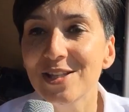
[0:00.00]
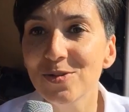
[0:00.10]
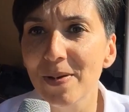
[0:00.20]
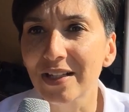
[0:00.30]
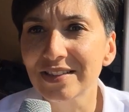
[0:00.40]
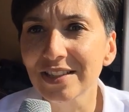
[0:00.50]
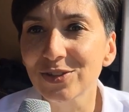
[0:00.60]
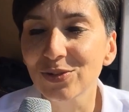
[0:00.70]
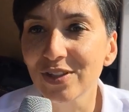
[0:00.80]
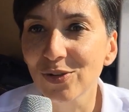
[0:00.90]
et de
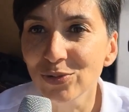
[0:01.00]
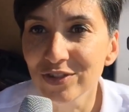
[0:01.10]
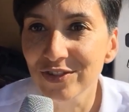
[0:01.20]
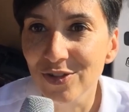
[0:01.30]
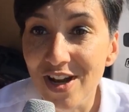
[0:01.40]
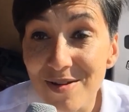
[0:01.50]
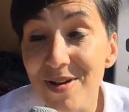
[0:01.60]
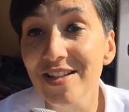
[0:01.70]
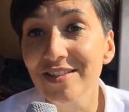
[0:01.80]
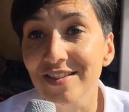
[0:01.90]
partir sur les routes de
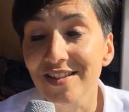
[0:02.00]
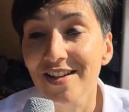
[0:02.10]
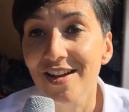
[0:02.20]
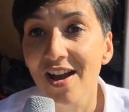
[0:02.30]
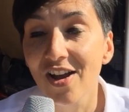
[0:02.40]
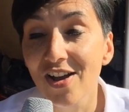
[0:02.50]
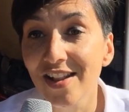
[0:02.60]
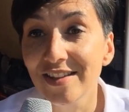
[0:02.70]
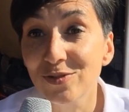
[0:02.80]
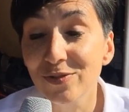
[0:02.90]
l'Allemagne à
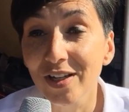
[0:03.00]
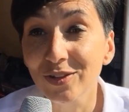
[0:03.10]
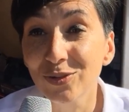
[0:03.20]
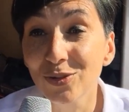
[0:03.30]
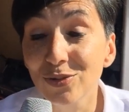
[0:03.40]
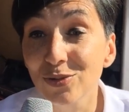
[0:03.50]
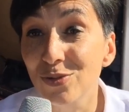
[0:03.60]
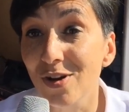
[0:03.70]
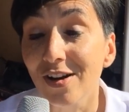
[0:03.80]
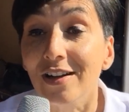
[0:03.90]
euh, la découverte de,
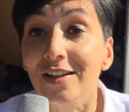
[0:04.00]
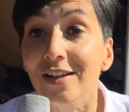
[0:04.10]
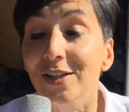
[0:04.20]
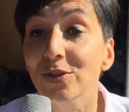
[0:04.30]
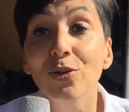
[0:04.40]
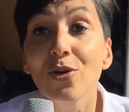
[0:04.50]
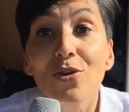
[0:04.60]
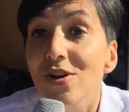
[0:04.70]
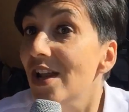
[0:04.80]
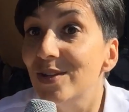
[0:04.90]
de quoi
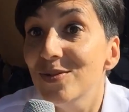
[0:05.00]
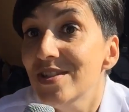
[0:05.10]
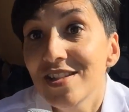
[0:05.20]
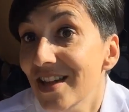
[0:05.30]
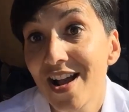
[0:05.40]
de la cuisine